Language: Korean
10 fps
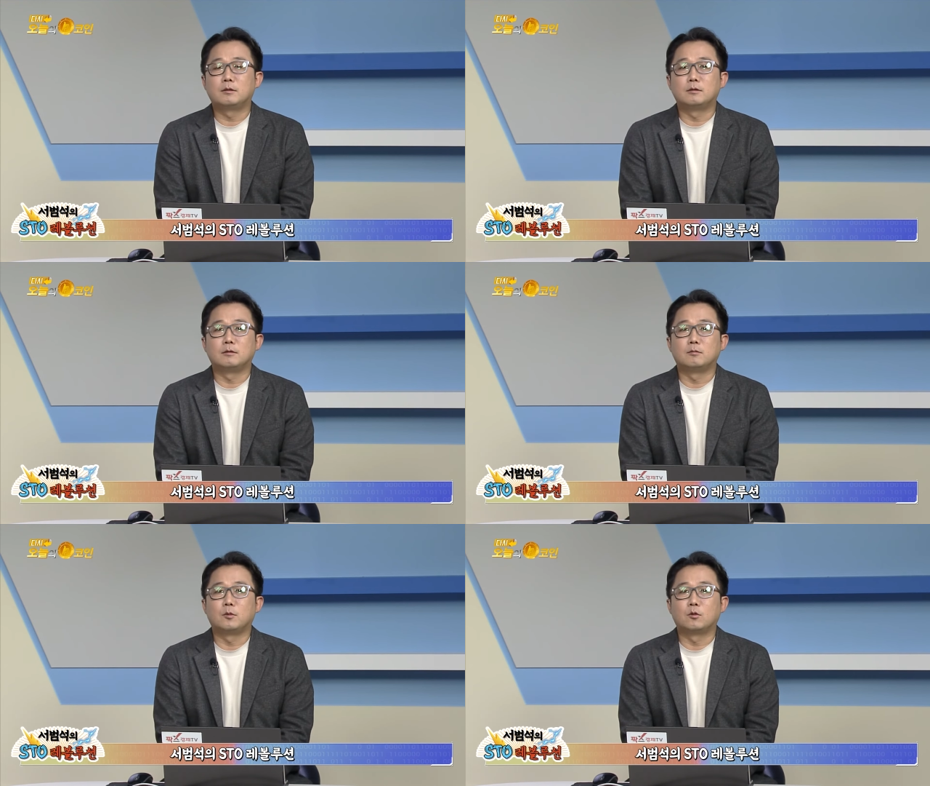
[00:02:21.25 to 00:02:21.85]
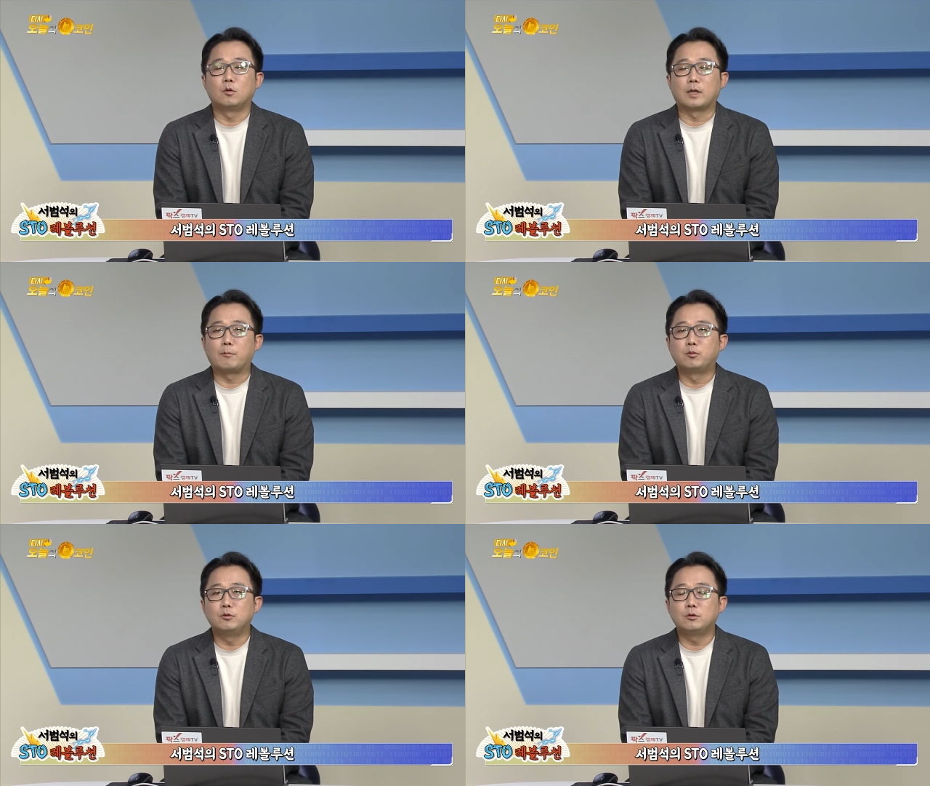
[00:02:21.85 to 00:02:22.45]
그뭐꼭 음.
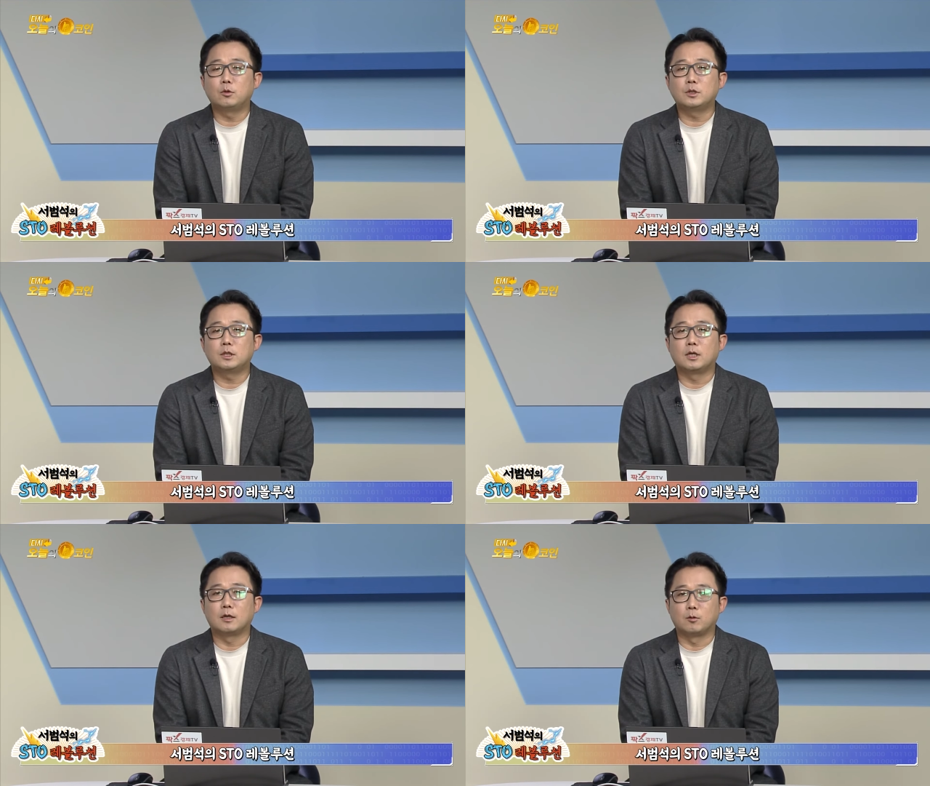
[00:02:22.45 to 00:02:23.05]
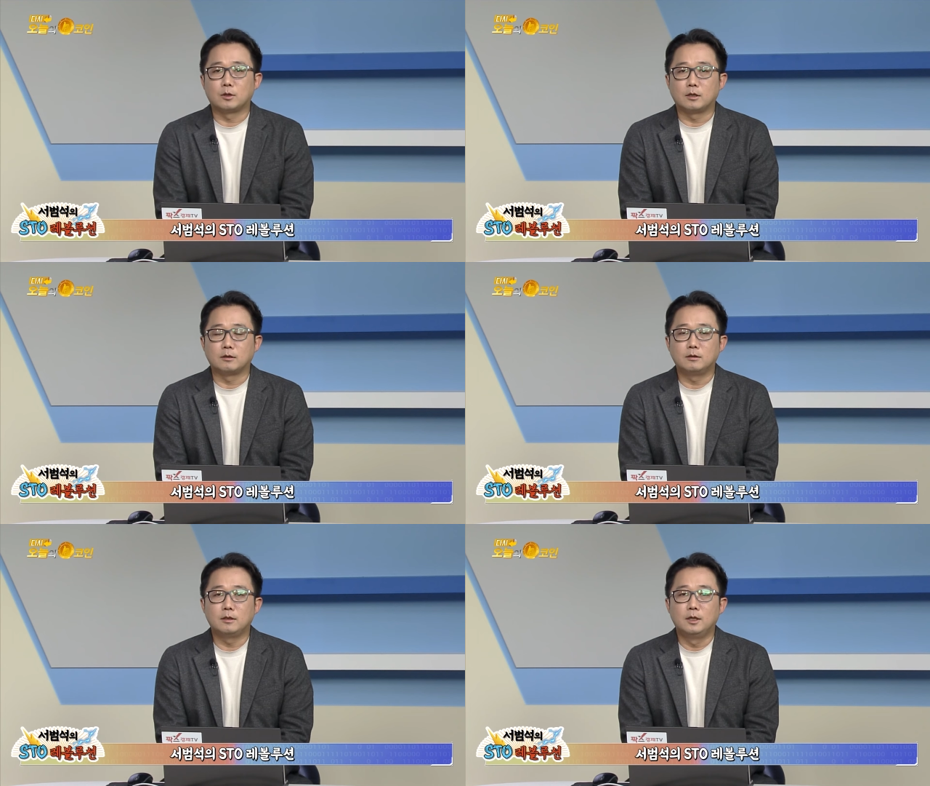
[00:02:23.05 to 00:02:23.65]
나쁜
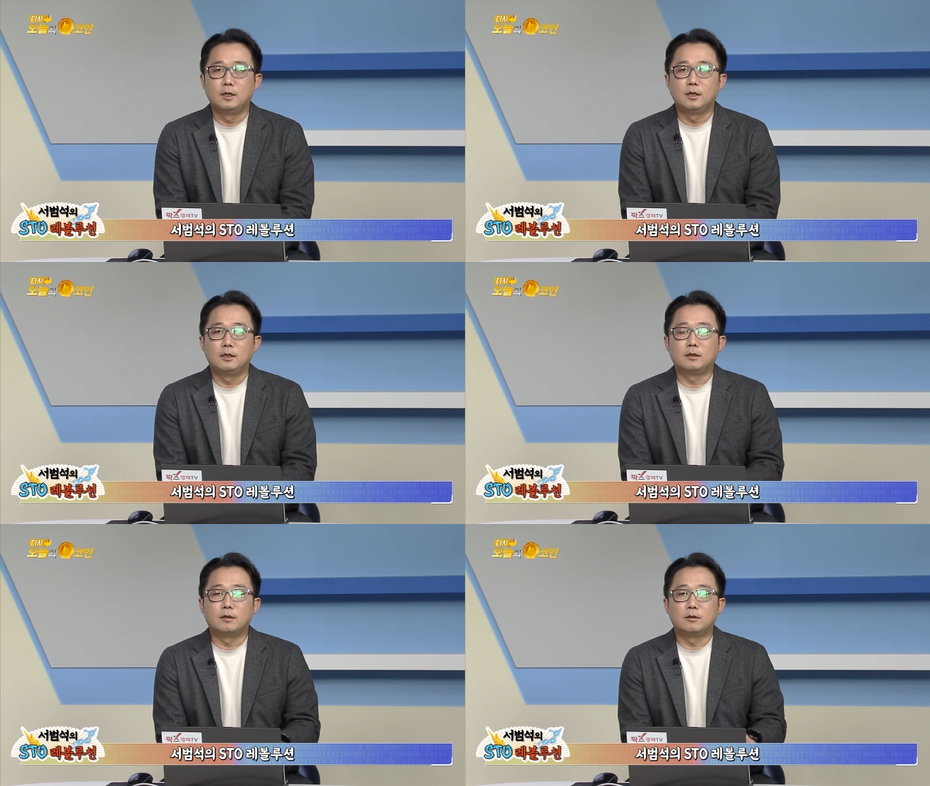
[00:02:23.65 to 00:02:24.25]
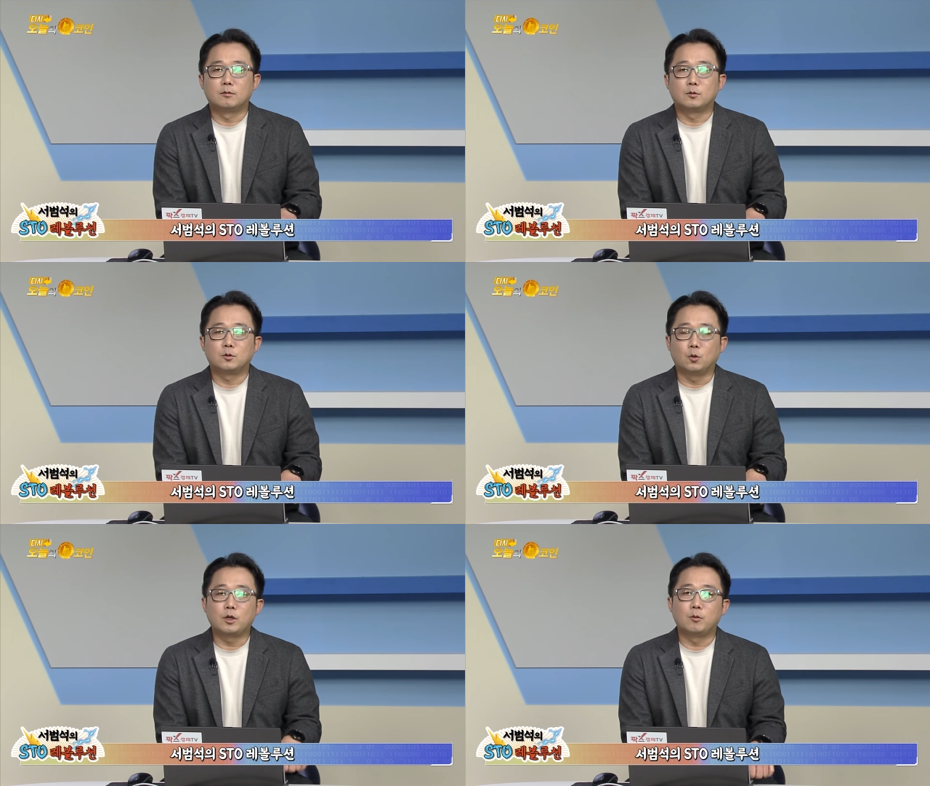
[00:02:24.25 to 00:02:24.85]
소식이라기보다는 이걸
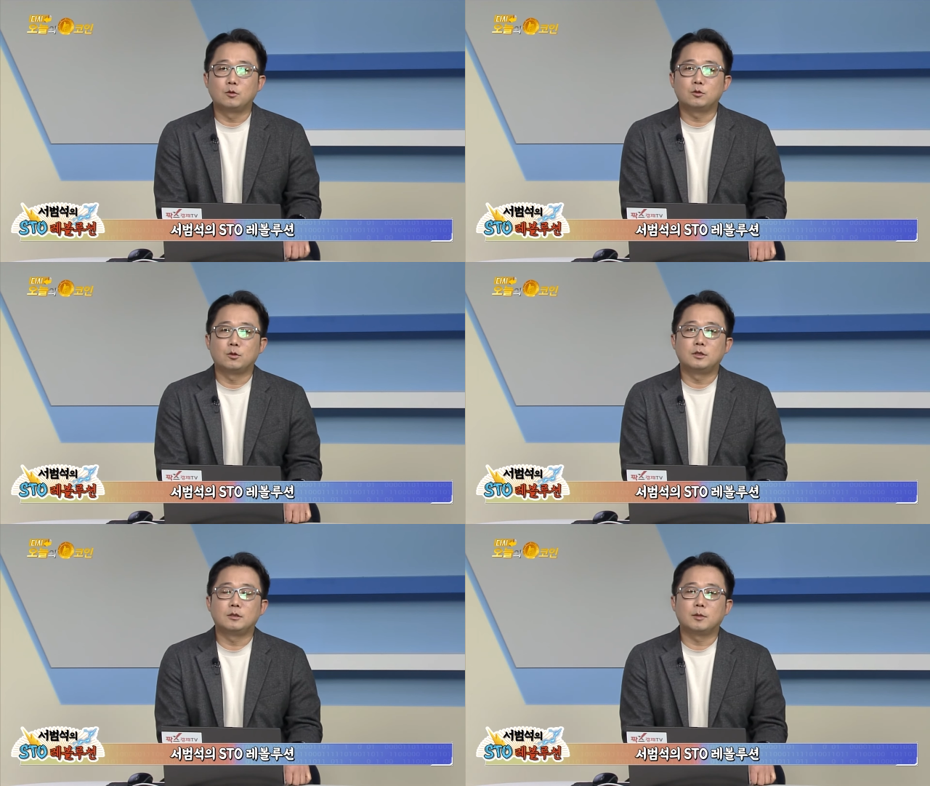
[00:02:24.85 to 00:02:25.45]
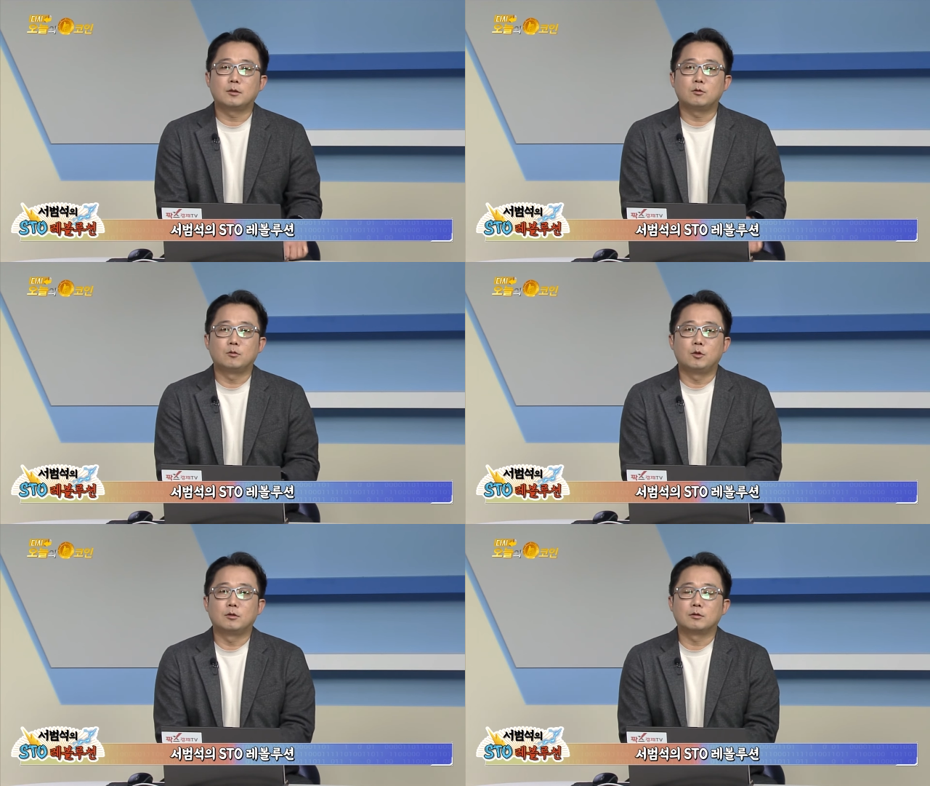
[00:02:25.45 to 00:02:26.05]
좋게 볼 수도 있지만 또
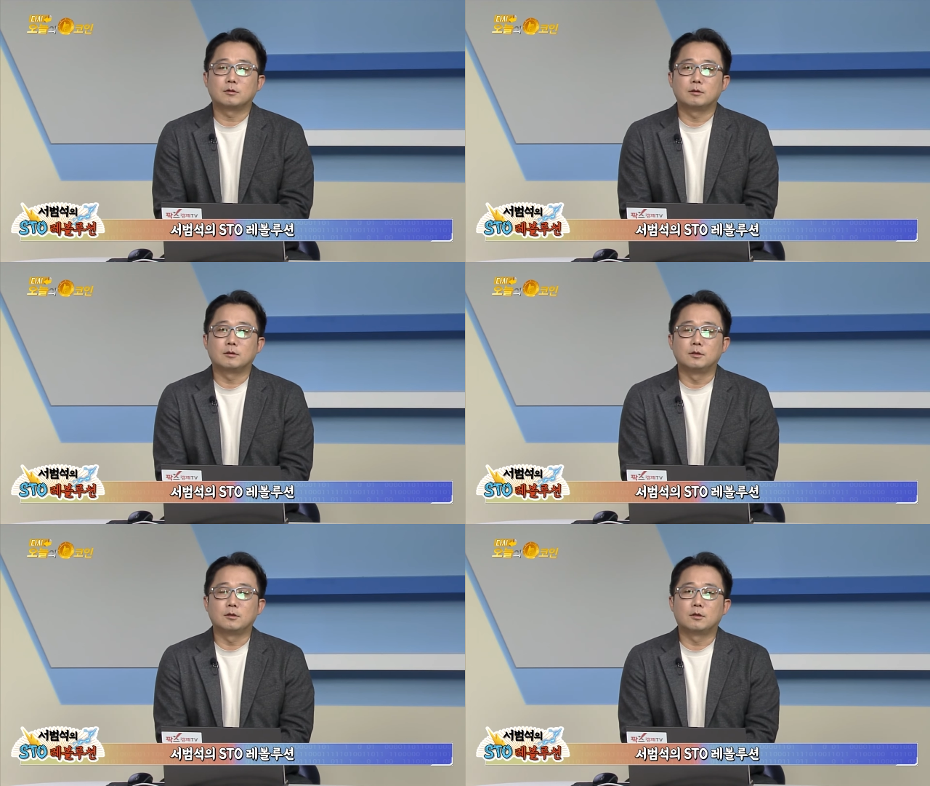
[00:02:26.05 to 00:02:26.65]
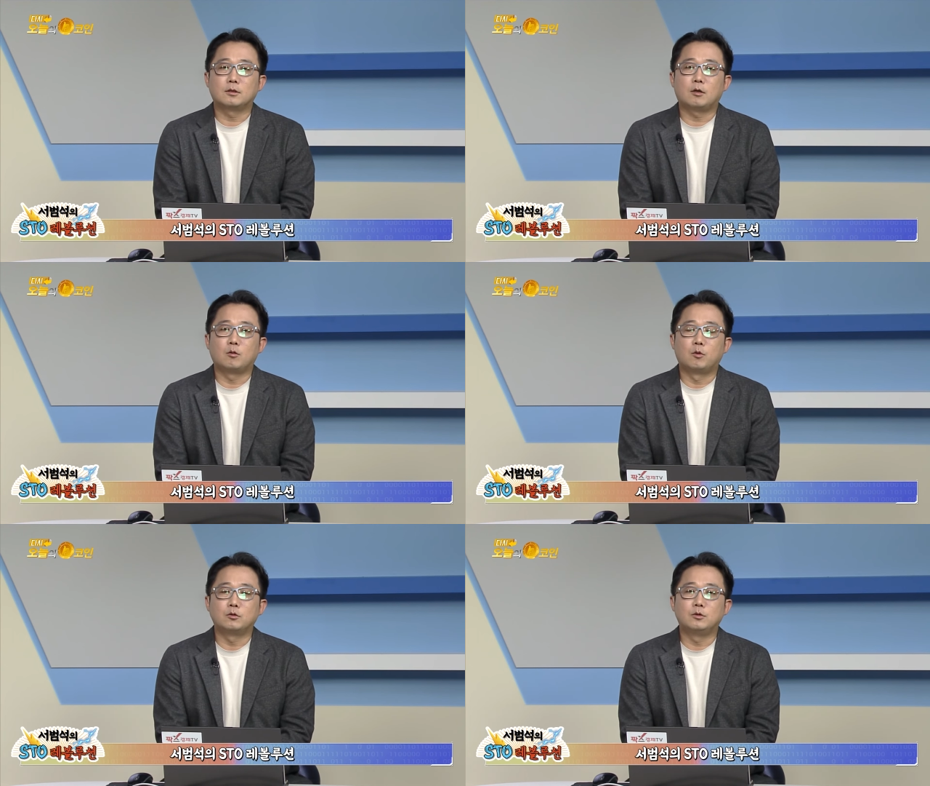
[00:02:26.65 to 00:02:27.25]
뭐 그저
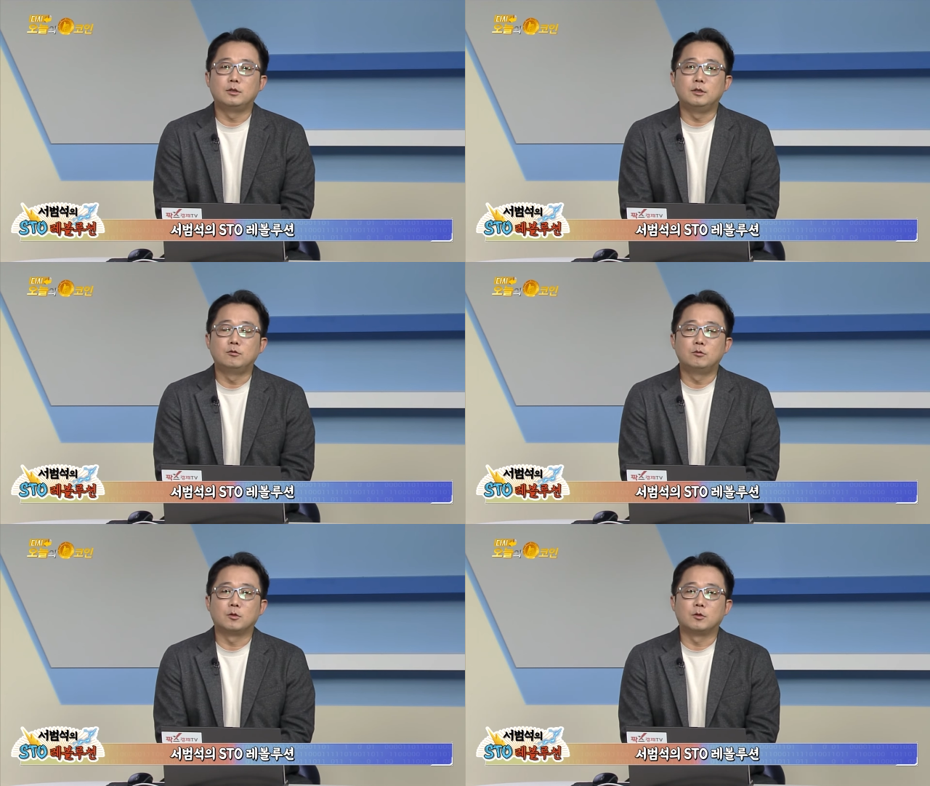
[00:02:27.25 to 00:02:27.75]
그렇다고 볼 수 있는 이유는 음.